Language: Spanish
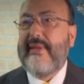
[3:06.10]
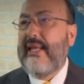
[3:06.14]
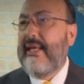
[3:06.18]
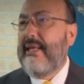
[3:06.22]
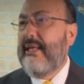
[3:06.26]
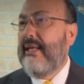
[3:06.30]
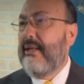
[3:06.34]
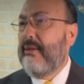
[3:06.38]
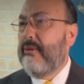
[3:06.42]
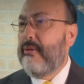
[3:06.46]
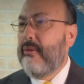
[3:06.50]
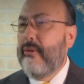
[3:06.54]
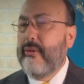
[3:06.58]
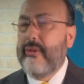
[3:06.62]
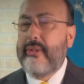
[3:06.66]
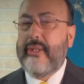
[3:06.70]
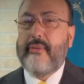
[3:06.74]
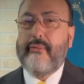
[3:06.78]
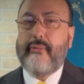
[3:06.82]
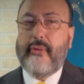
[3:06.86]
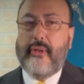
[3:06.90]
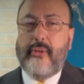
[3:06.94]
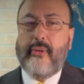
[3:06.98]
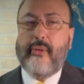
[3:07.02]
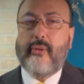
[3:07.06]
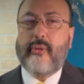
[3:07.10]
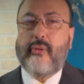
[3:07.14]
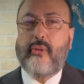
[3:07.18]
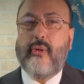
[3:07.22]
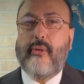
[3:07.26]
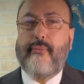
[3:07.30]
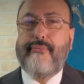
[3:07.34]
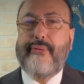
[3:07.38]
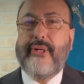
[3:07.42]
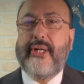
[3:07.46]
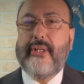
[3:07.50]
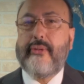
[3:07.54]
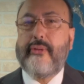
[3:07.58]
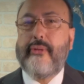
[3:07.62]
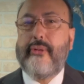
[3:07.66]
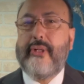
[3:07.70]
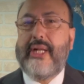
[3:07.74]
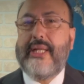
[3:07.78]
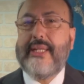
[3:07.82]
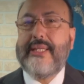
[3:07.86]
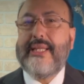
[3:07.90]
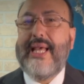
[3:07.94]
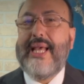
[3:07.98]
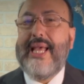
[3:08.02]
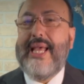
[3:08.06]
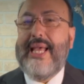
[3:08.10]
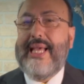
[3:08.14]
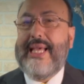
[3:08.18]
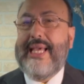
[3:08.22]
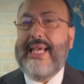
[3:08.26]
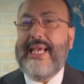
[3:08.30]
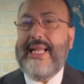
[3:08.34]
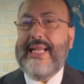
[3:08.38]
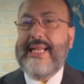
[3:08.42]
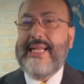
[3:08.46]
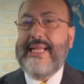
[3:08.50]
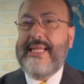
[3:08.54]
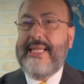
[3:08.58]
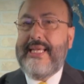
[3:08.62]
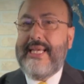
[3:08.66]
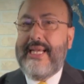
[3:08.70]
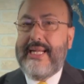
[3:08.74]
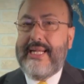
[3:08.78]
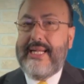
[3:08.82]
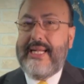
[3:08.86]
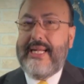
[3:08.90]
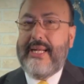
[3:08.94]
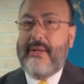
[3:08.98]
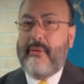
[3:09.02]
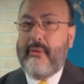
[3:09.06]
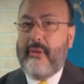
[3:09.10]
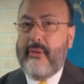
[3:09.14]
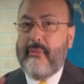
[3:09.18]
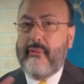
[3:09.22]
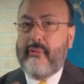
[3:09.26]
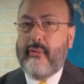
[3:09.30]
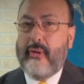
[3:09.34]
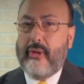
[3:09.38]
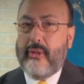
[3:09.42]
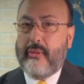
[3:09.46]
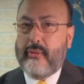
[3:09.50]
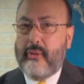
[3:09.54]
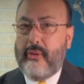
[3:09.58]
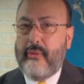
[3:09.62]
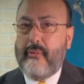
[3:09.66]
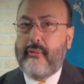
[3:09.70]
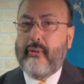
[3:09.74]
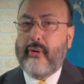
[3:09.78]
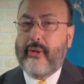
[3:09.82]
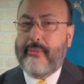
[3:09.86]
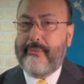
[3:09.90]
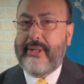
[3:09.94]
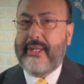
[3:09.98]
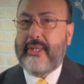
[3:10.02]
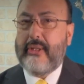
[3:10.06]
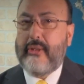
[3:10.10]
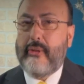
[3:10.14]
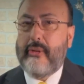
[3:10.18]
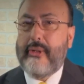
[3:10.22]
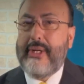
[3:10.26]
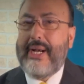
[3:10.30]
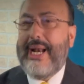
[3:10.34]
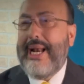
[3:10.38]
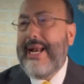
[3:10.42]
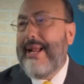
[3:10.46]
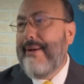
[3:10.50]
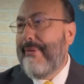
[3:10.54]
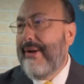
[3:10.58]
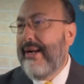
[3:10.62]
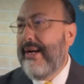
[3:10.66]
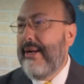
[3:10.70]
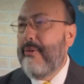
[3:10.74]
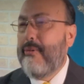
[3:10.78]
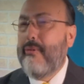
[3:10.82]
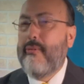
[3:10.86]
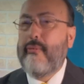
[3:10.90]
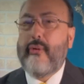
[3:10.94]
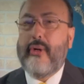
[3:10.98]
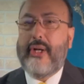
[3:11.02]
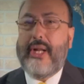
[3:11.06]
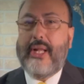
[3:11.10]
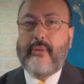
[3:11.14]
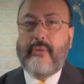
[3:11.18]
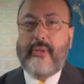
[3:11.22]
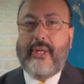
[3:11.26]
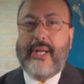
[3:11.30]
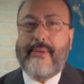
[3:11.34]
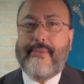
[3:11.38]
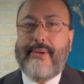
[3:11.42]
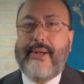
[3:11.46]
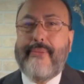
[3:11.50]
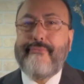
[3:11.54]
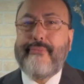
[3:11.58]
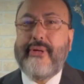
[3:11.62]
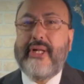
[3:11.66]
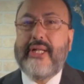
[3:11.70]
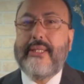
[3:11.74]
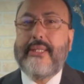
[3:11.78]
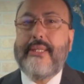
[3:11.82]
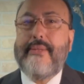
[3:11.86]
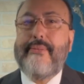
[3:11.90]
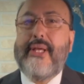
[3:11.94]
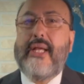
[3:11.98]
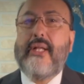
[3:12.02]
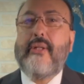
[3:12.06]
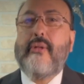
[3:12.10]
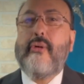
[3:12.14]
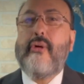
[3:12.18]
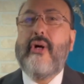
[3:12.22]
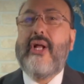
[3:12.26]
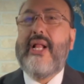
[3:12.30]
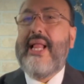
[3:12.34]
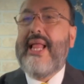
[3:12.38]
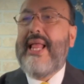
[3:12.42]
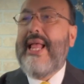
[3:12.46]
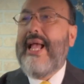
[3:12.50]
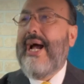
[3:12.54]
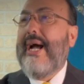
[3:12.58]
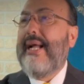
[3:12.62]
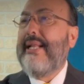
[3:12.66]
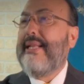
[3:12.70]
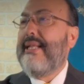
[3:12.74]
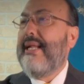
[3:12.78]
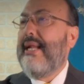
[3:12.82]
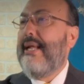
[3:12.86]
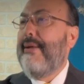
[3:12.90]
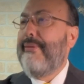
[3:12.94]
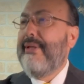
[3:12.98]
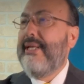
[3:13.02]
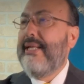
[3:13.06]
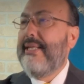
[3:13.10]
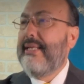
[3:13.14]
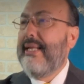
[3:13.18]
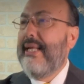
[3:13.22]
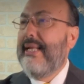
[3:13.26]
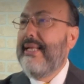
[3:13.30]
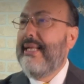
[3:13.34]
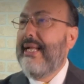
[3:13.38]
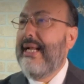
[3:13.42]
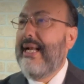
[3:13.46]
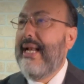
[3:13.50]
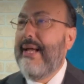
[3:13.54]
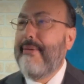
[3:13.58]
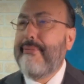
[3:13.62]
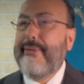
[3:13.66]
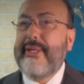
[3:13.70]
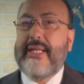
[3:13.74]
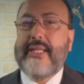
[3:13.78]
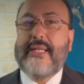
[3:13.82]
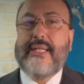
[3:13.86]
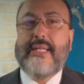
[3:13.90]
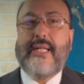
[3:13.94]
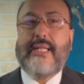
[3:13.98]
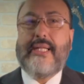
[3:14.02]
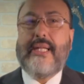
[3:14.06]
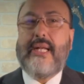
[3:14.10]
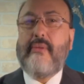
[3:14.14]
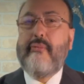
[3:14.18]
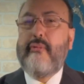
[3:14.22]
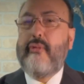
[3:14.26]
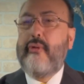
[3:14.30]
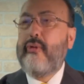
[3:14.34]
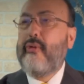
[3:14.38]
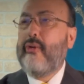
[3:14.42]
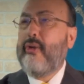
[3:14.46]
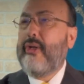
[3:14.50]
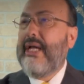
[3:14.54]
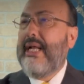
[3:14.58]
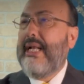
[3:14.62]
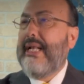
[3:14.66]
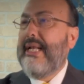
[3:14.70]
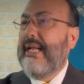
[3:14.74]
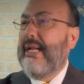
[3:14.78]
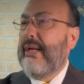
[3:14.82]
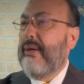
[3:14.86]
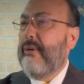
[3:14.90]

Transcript: y entonces, bueno, son personas que tienen su información, la van acumulando y la van percibiendo a través de la vista, del mundo que les